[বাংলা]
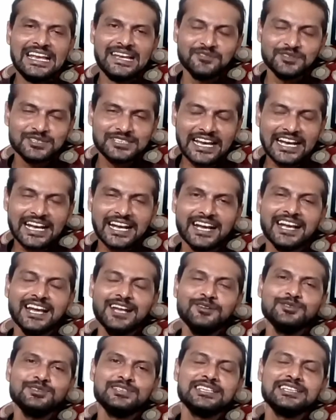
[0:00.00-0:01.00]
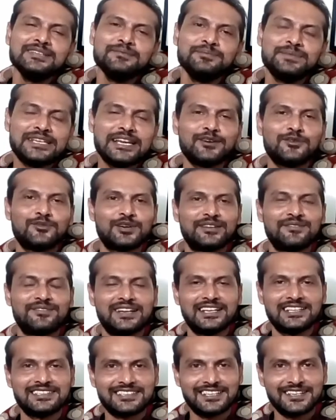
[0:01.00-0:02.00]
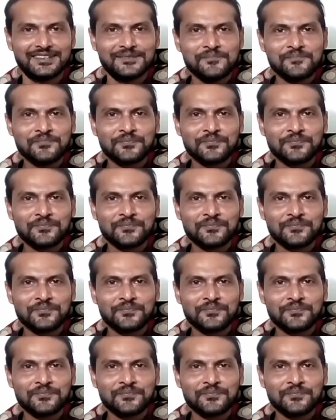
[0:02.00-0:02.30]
এবং দেখা গেল তিনি বিয়ে করে ফেলেছেন